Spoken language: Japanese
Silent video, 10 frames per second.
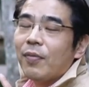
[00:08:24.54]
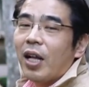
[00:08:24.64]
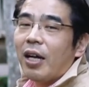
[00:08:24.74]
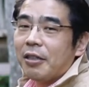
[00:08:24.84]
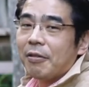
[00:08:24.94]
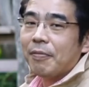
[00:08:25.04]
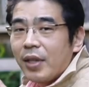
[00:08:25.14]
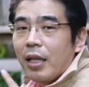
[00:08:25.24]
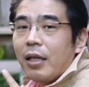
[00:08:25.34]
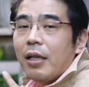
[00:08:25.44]
はい
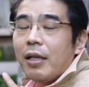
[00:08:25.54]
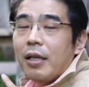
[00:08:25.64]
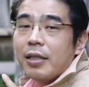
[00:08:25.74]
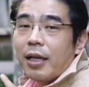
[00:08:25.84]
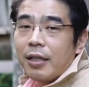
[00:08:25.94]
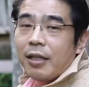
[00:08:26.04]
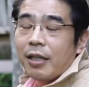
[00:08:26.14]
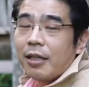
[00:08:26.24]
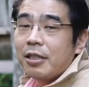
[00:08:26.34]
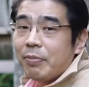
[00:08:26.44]
え社会的な
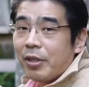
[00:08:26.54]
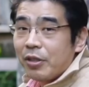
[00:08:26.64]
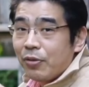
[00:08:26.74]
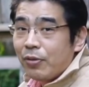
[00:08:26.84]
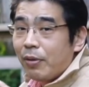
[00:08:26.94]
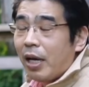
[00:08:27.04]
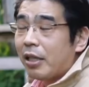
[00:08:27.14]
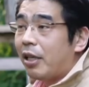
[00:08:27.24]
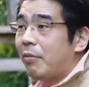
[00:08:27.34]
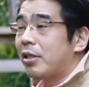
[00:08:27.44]
立場上
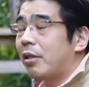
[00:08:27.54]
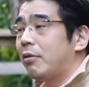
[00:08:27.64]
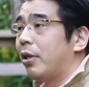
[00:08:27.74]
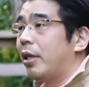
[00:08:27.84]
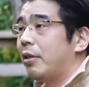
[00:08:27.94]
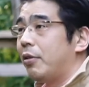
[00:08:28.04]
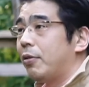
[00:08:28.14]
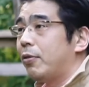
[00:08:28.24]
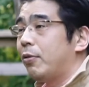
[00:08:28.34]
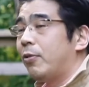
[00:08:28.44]
諦めざるを得ないという
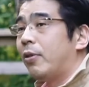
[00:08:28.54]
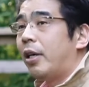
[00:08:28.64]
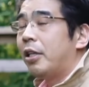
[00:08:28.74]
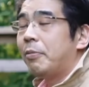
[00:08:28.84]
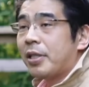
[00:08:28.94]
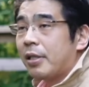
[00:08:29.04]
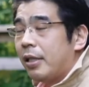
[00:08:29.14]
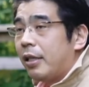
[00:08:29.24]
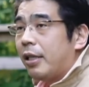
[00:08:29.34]
こともあります。